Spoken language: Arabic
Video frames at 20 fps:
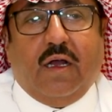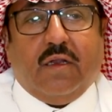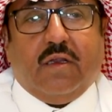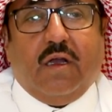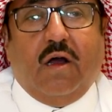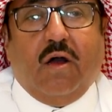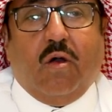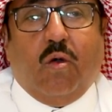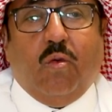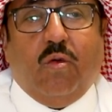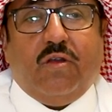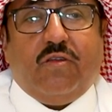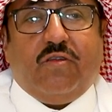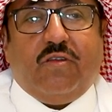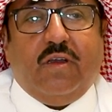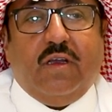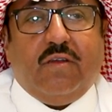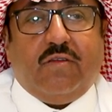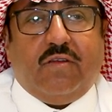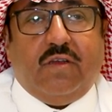أعطاها قوة
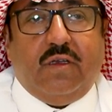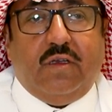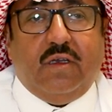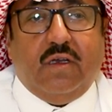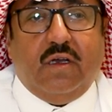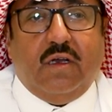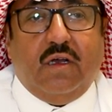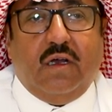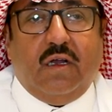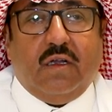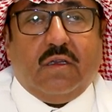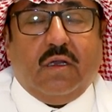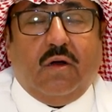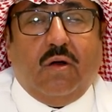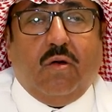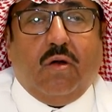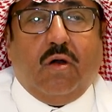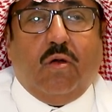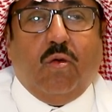سياسية أعطاها